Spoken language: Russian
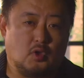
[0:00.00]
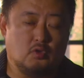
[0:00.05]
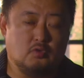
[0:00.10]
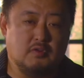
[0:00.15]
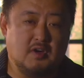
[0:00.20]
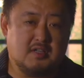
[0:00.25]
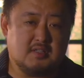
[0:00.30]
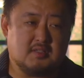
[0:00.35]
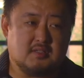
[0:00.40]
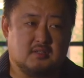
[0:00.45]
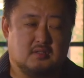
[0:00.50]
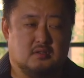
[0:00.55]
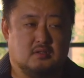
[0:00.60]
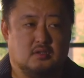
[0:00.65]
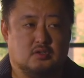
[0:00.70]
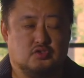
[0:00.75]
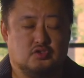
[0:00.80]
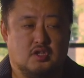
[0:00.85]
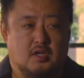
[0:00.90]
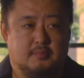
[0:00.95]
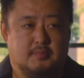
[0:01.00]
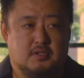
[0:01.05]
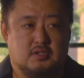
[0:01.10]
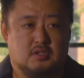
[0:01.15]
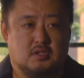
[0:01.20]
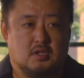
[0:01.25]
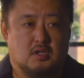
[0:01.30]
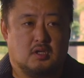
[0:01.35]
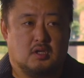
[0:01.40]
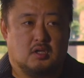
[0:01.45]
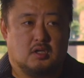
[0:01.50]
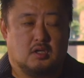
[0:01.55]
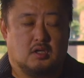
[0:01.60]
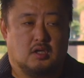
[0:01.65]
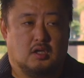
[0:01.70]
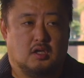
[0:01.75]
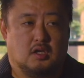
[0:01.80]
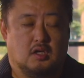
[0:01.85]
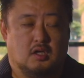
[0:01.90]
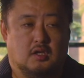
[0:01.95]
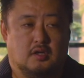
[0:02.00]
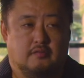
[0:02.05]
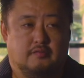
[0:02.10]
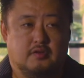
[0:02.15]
У вас должна быть э,